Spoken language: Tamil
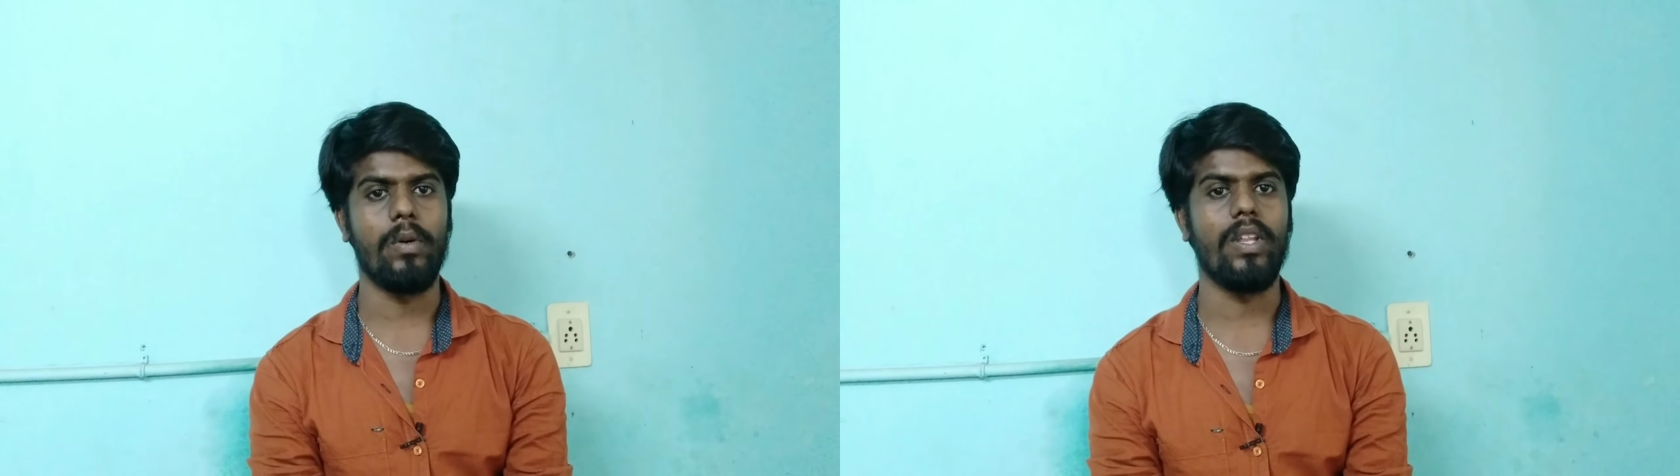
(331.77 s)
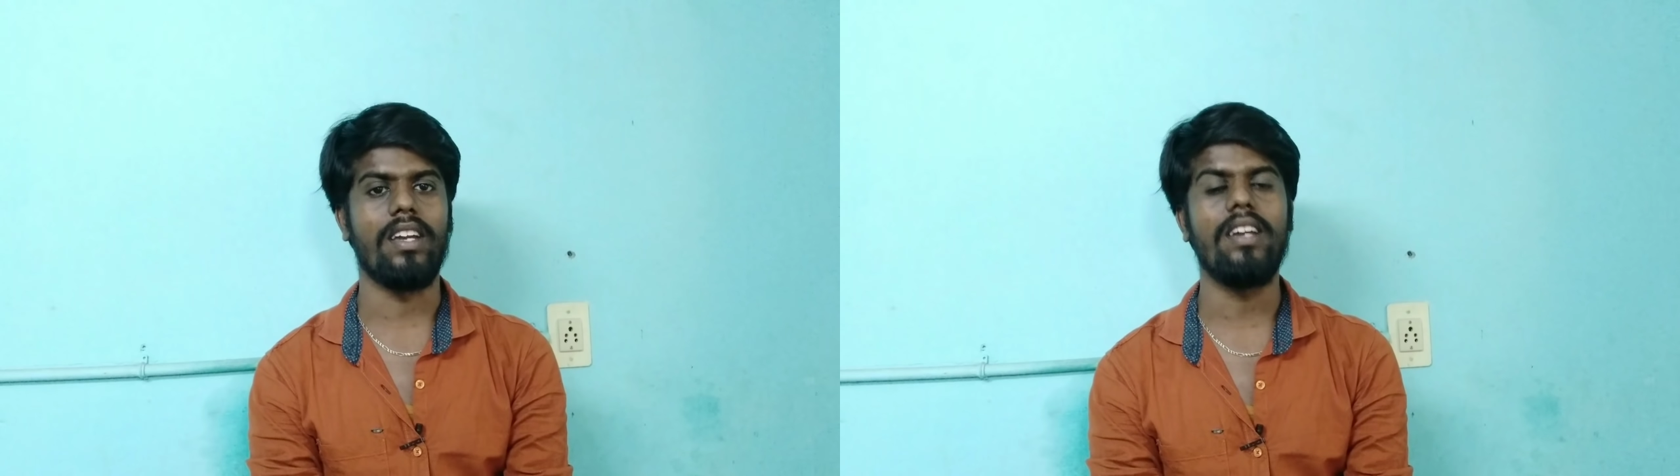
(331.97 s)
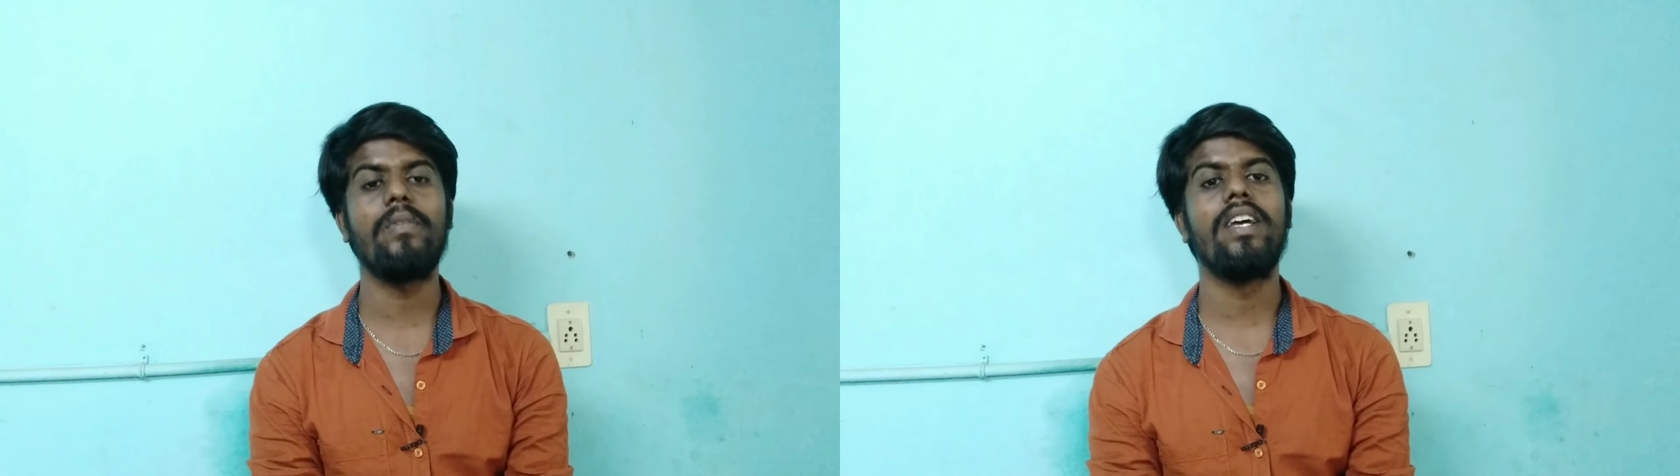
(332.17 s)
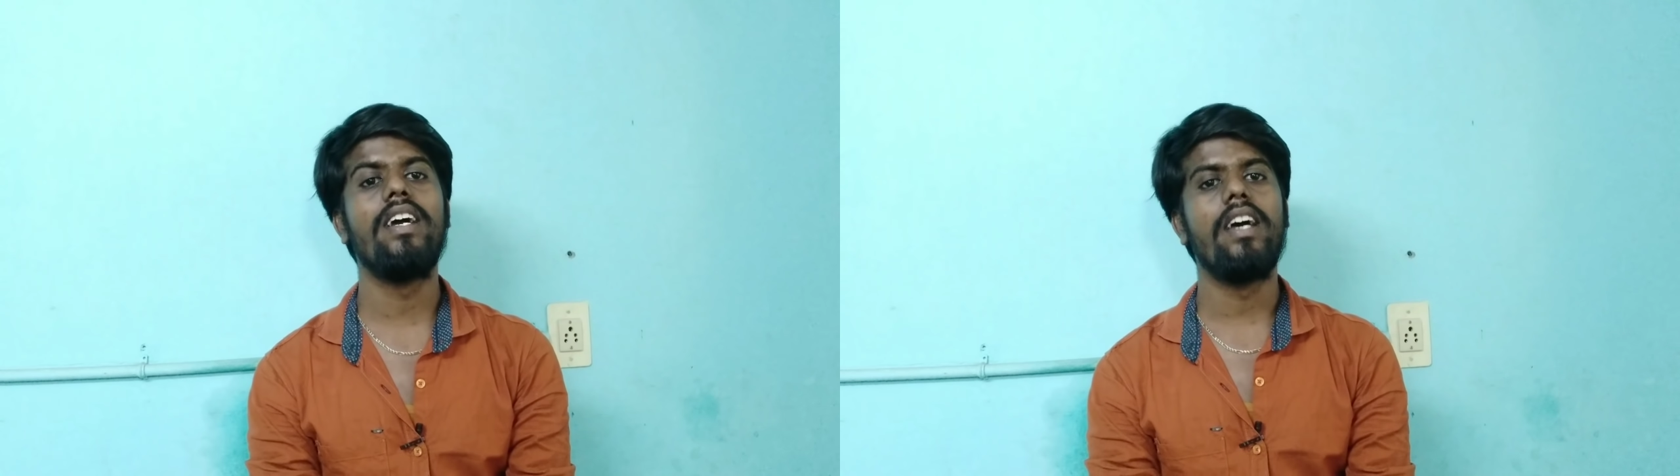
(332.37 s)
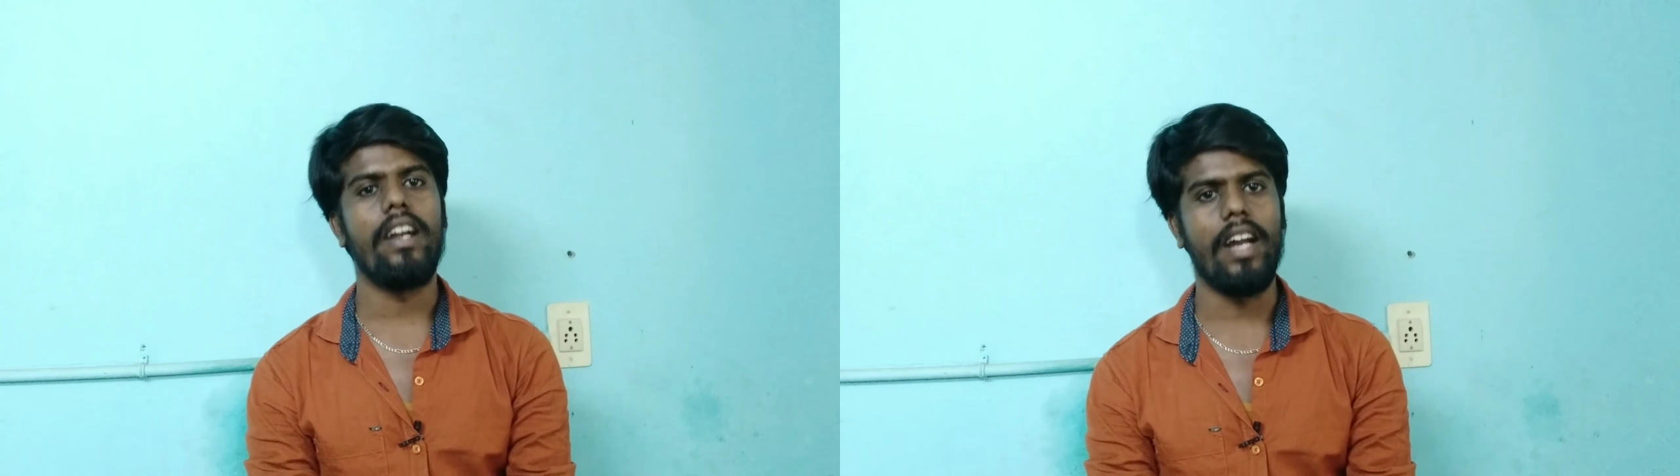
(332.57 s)
இப்போதைக்கு
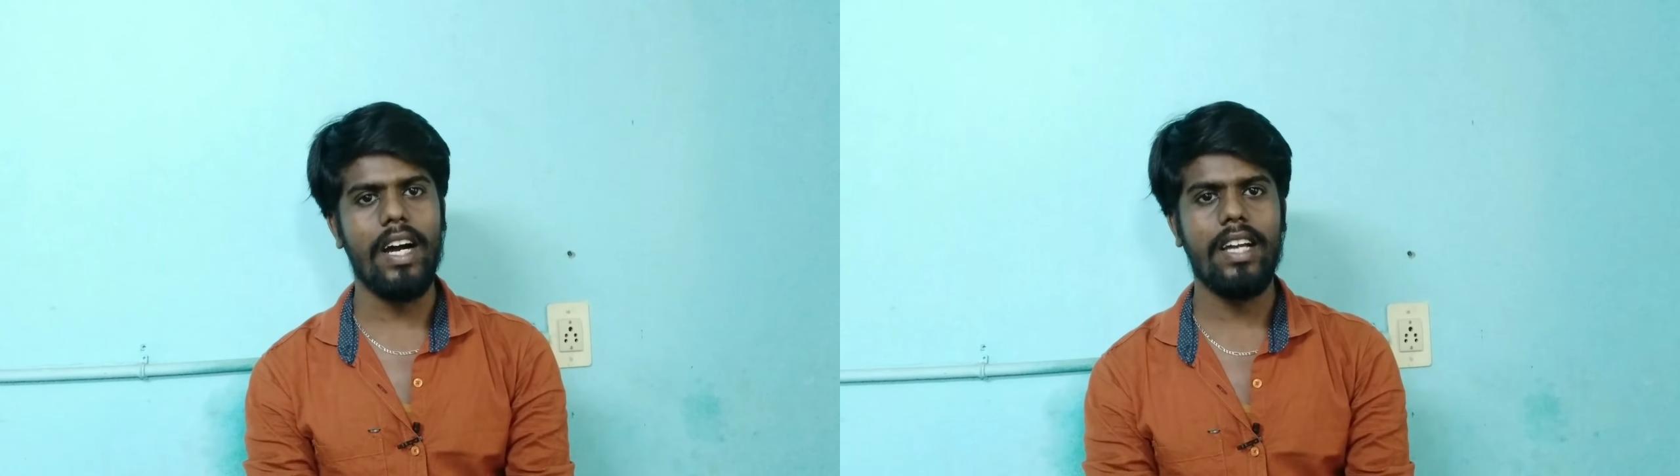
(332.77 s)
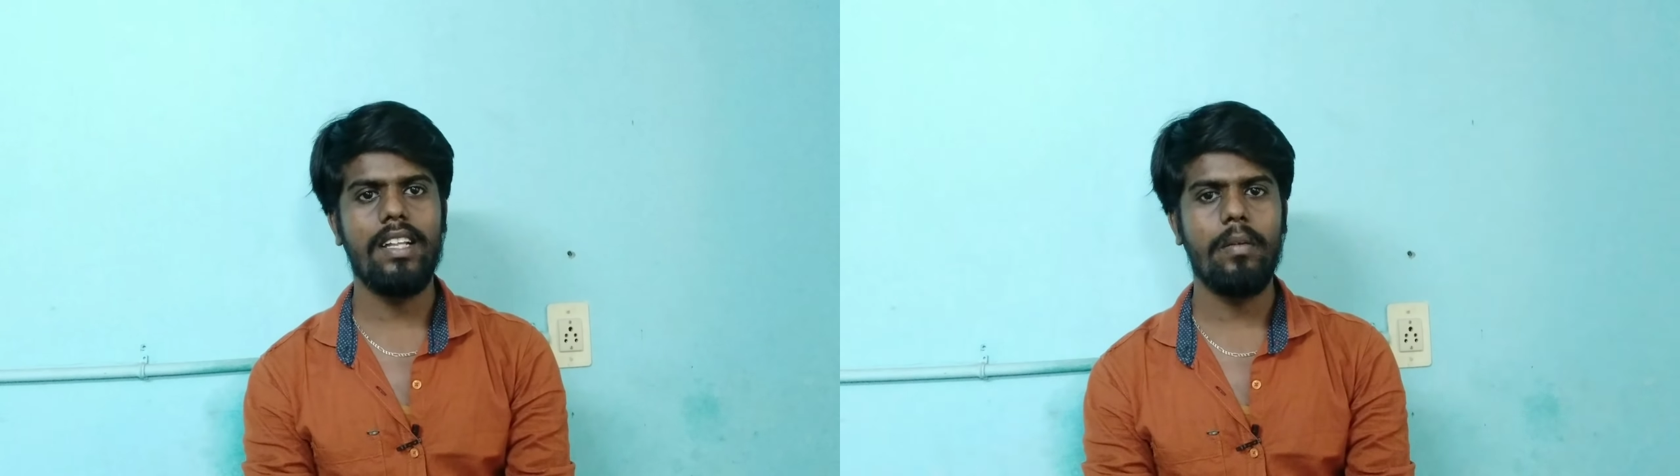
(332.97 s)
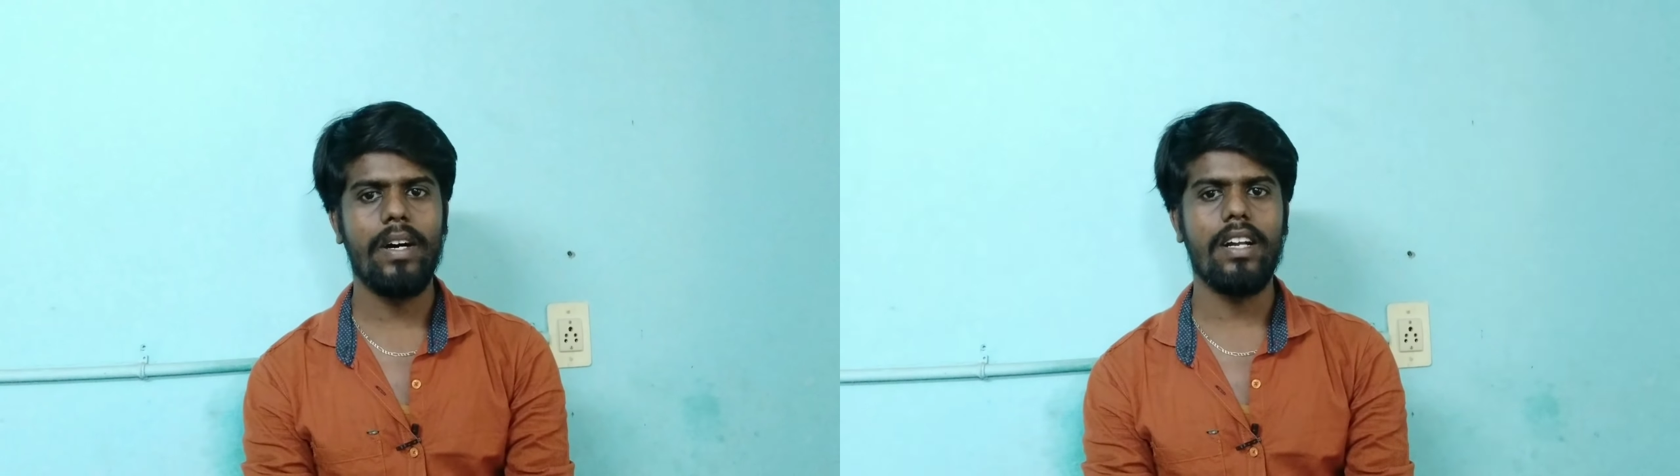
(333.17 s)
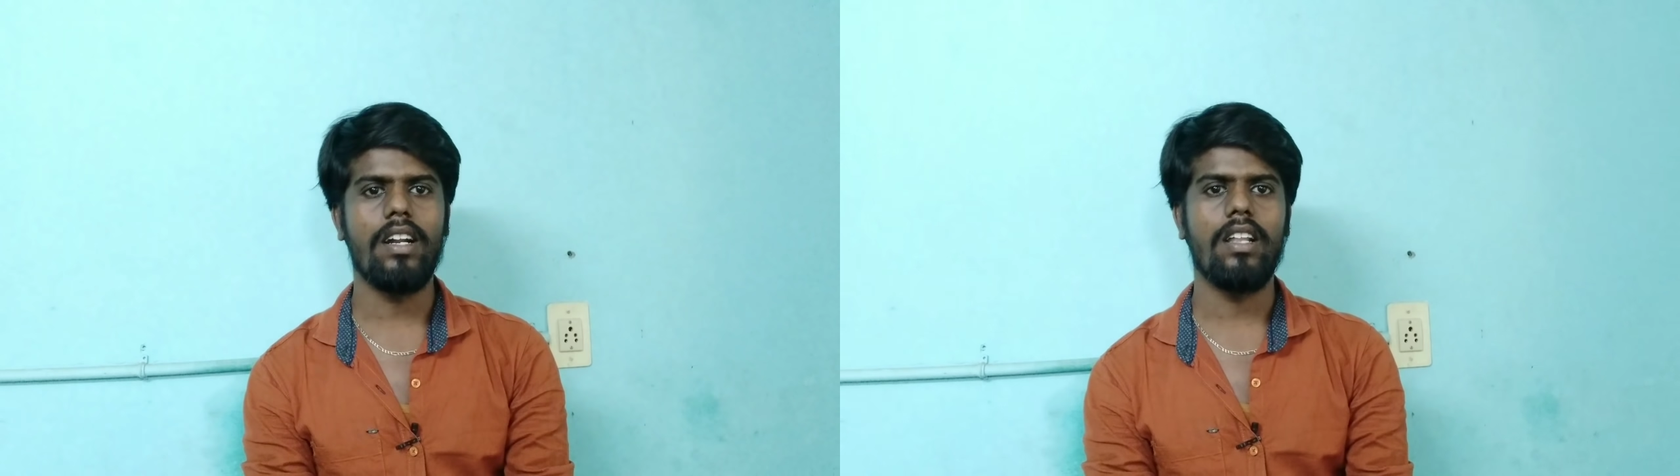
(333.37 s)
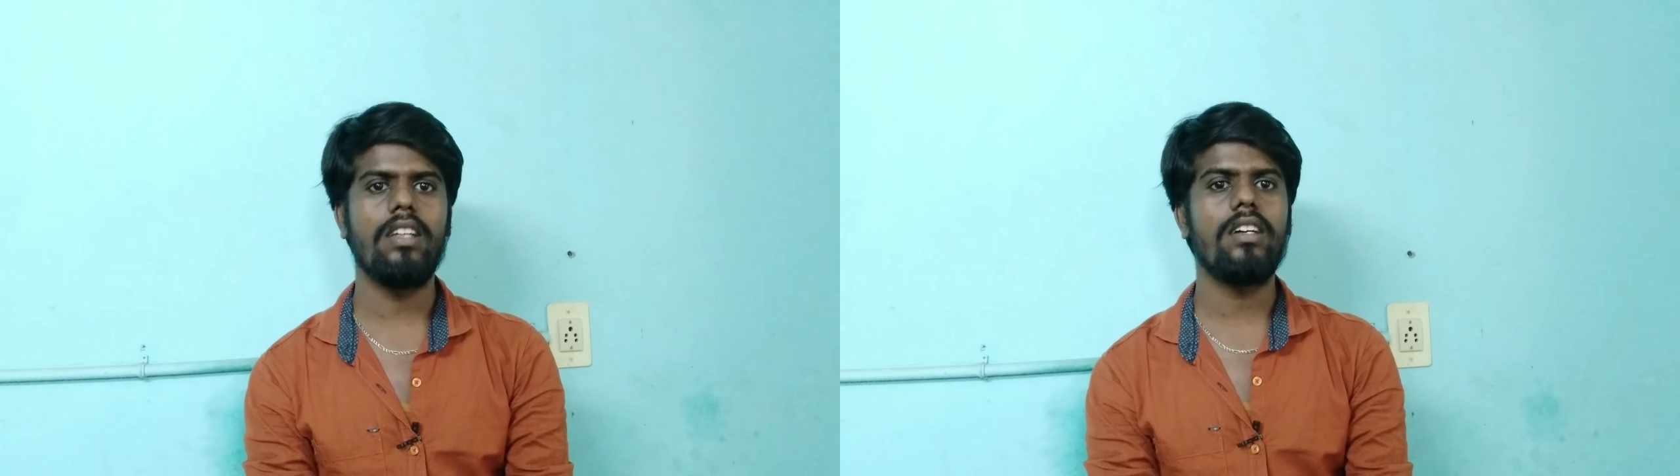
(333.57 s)
நான்
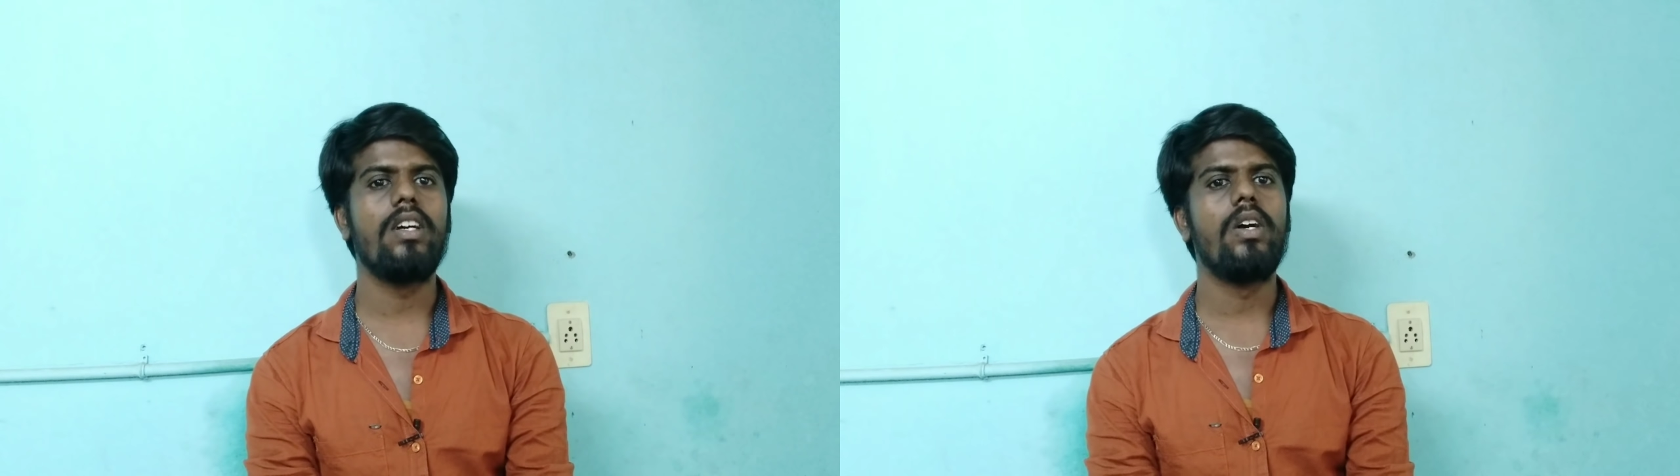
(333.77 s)
எதிர்பார்க்கறது